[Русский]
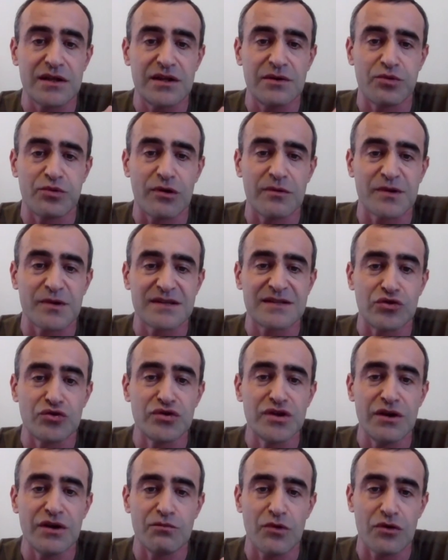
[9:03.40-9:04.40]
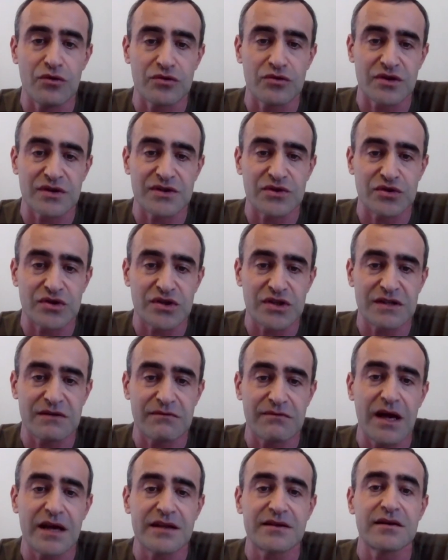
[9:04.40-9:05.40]
они попросту не могут
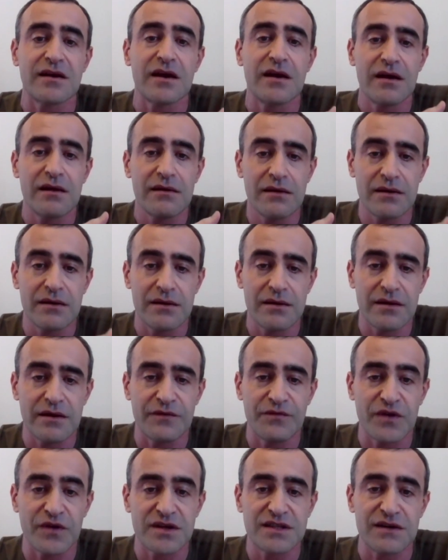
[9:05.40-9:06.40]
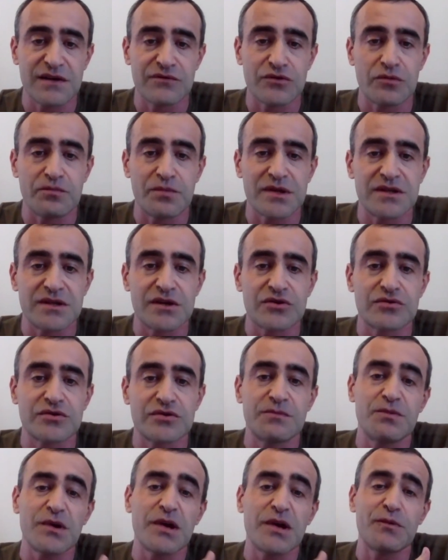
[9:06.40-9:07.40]
осуществлять Э, эффективную поддержку.
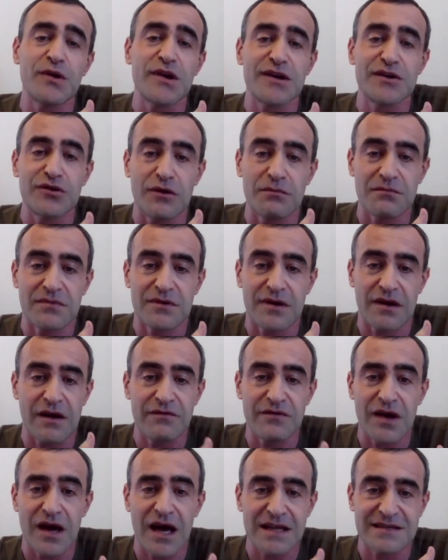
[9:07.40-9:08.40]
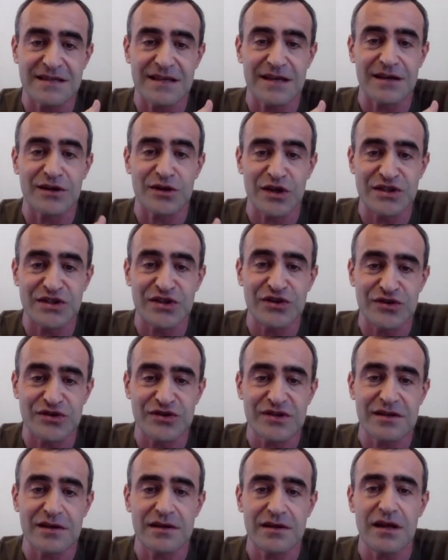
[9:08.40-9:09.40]
Теперь перейдем к авиации
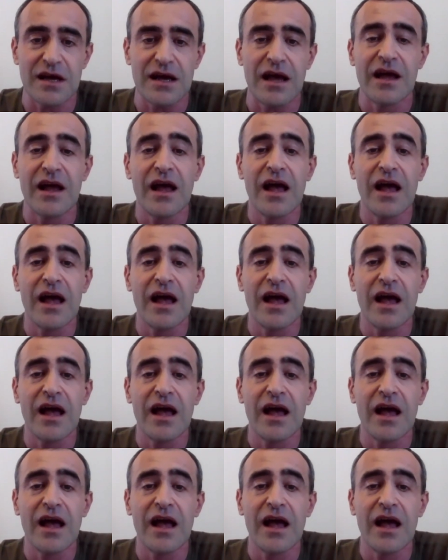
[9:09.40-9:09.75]
классической. Да?